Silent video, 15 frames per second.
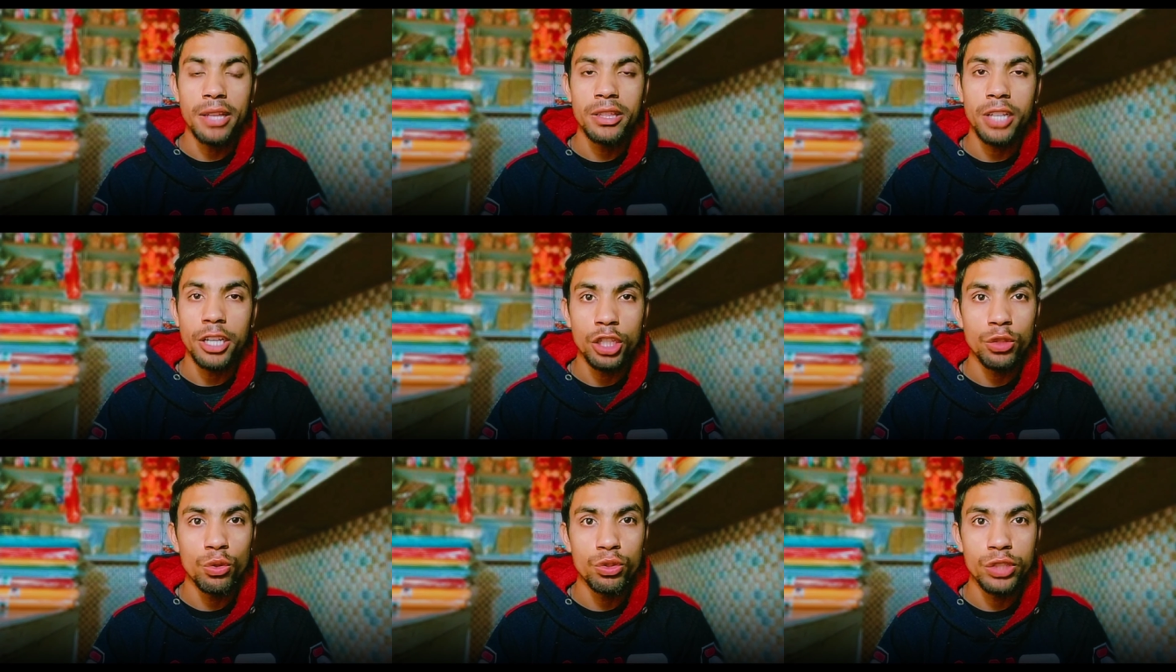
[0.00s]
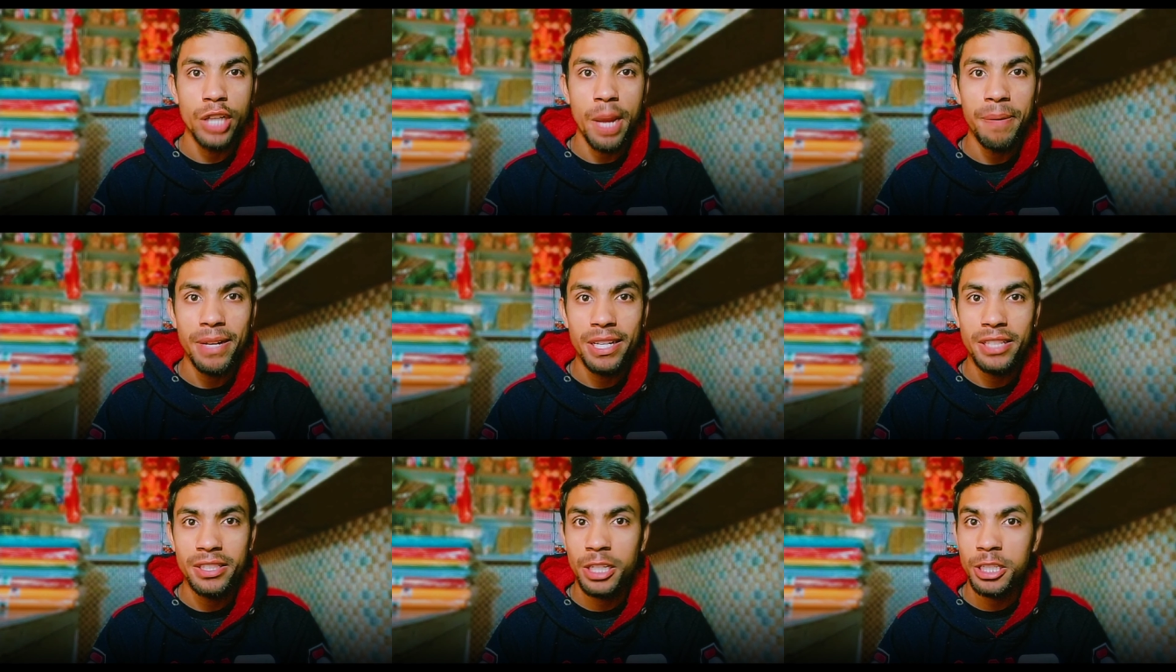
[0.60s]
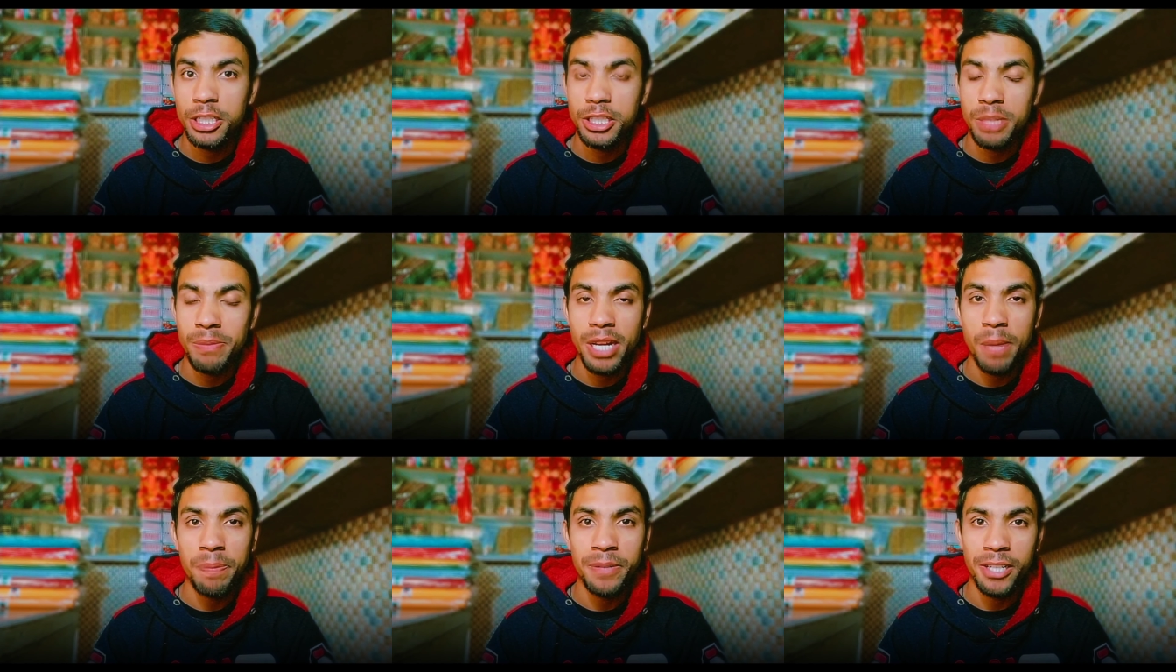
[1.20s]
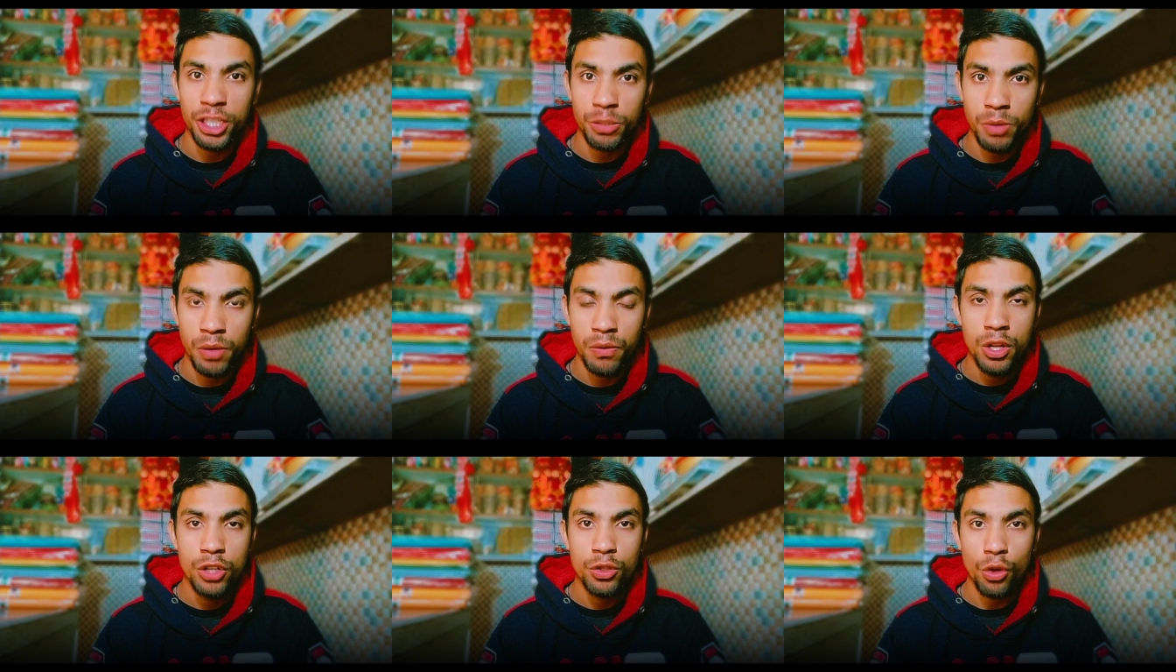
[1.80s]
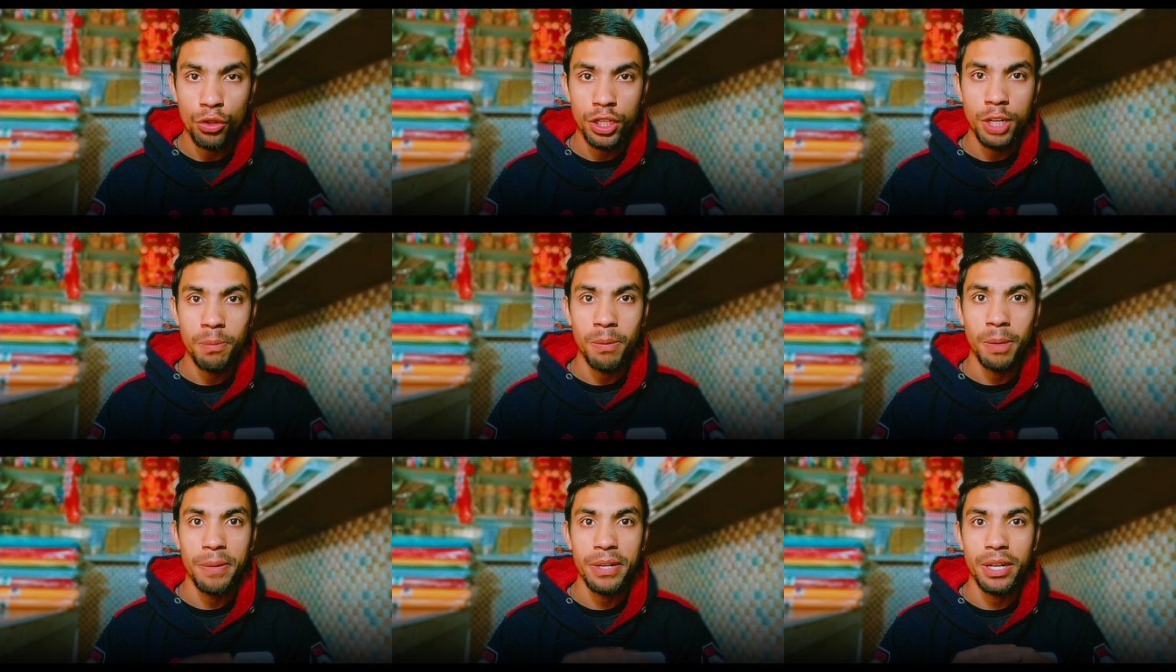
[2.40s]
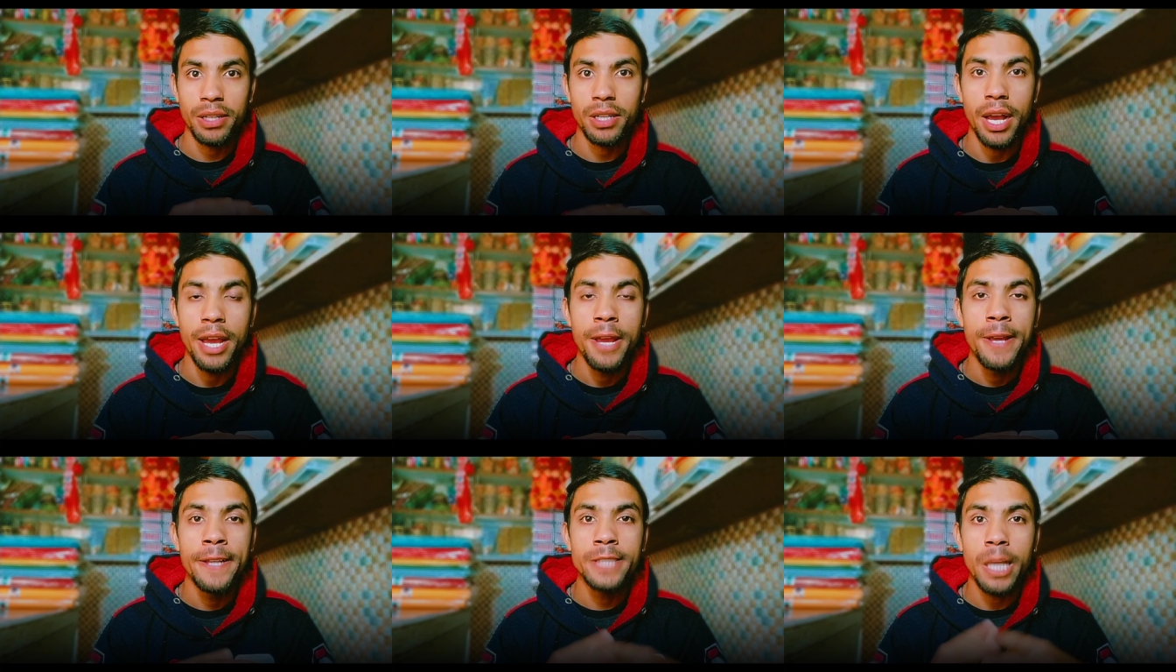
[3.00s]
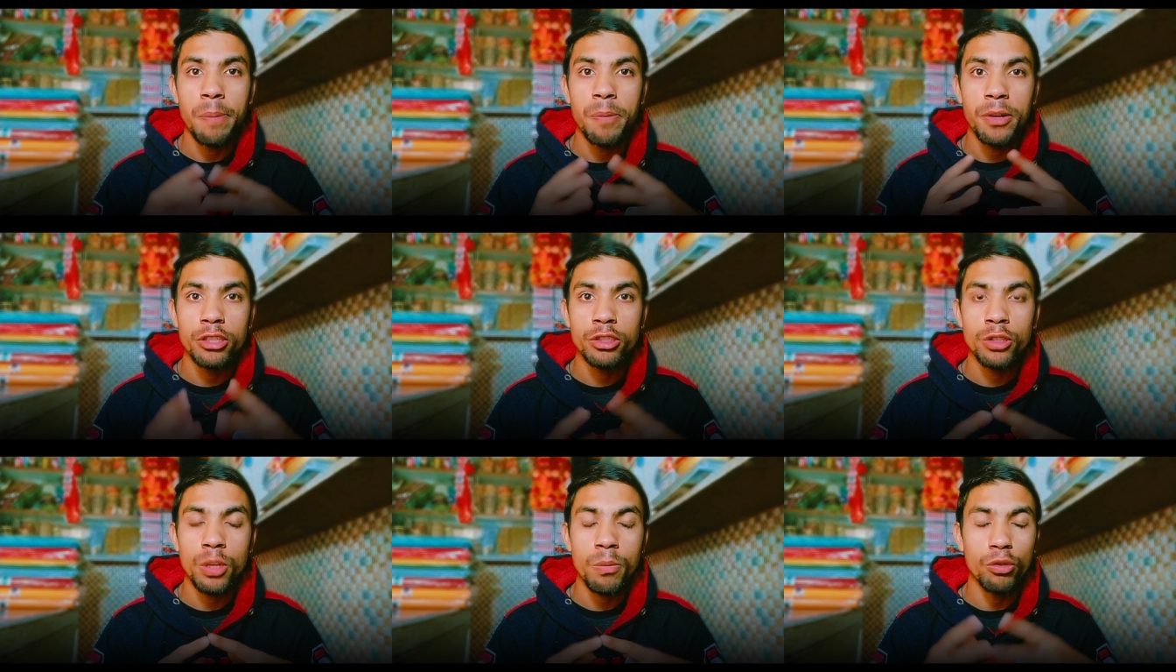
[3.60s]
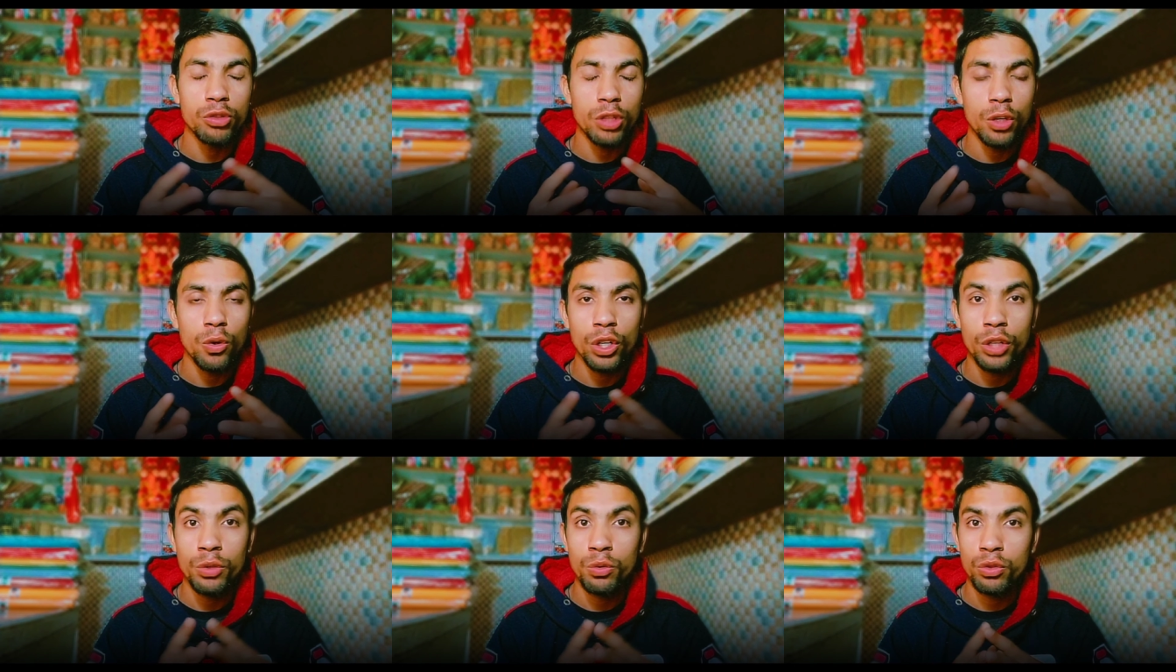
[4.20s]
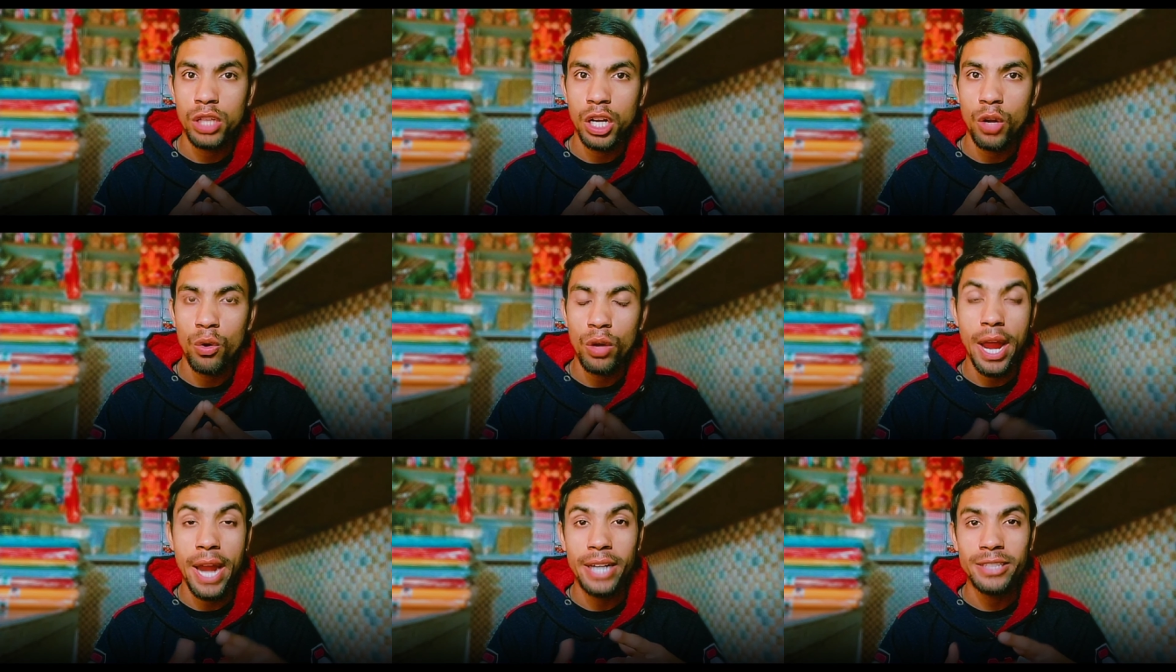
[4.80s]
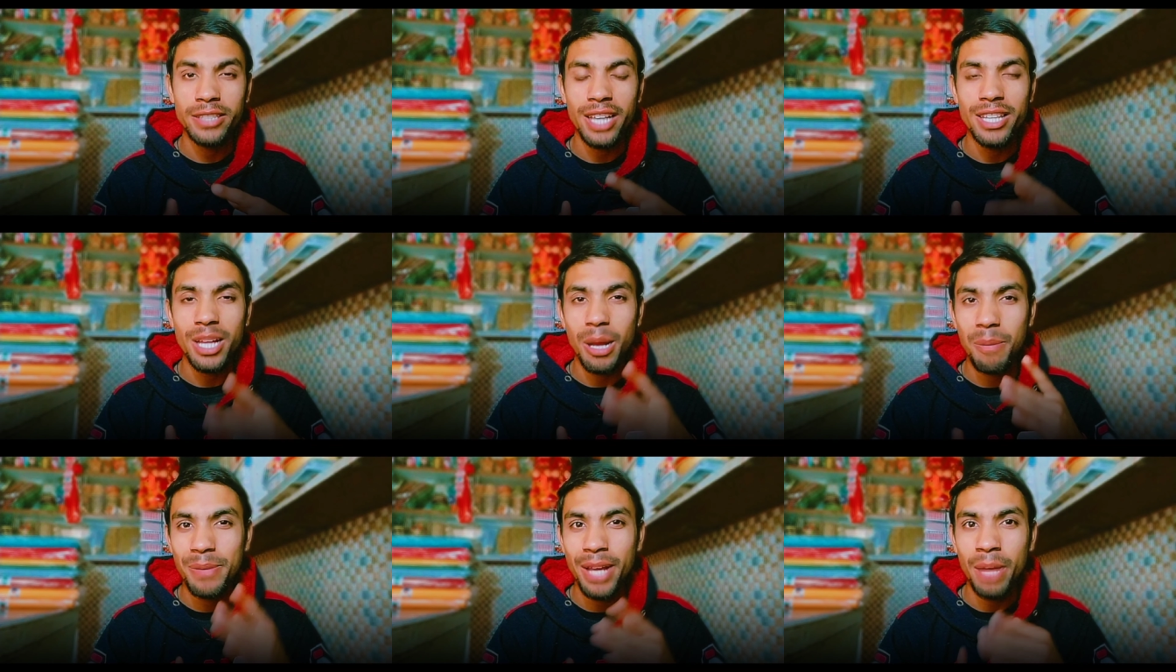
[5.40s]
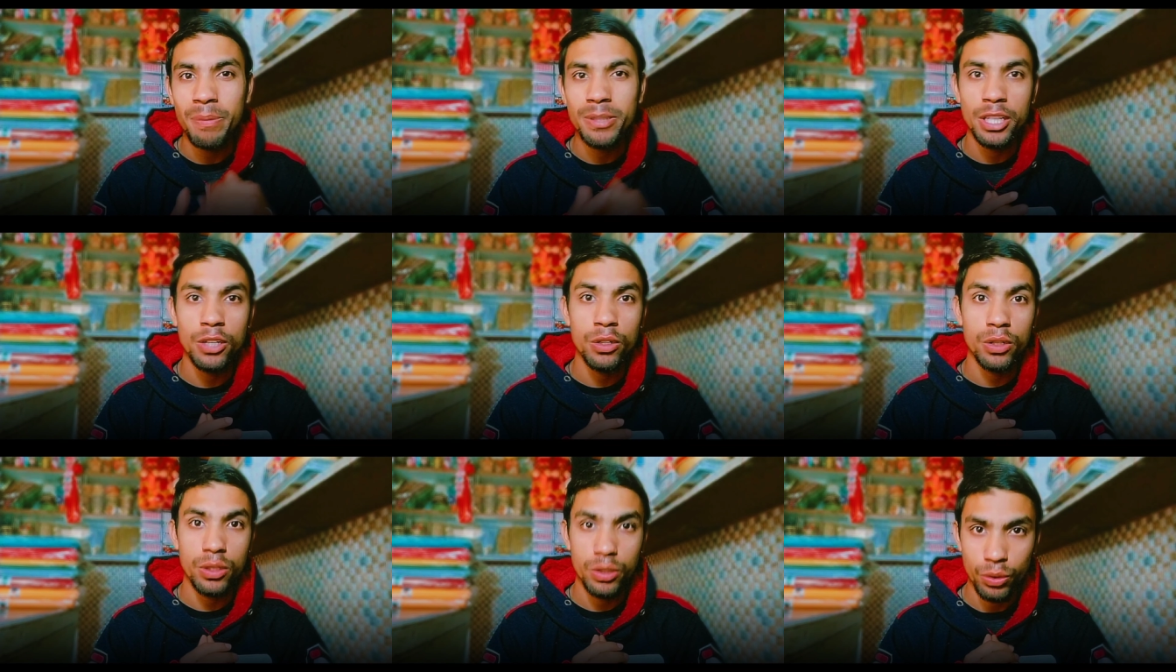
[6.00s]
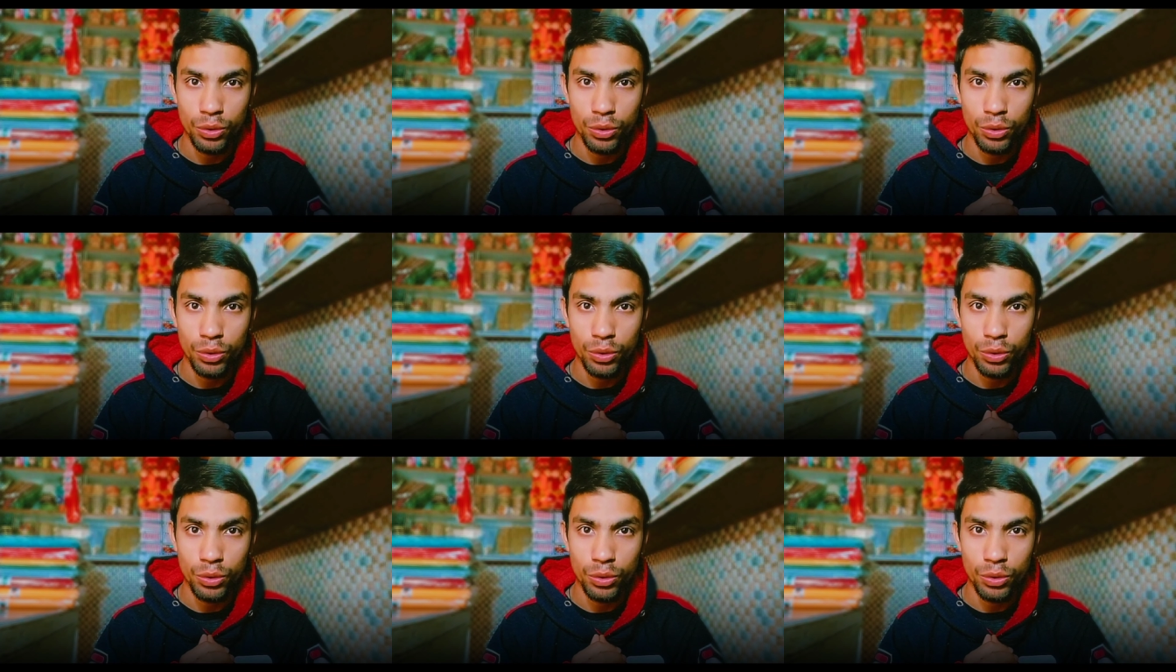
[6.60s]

बात करते दूसरी एप्लीकेशन की जिसे मैंने अपनी लिस्ट में चौथे नंबर पर रखा है इस एप्लीकेशन को बहुत से लोगों ने यूज करा होगा एंड शायद अब भी आप इसे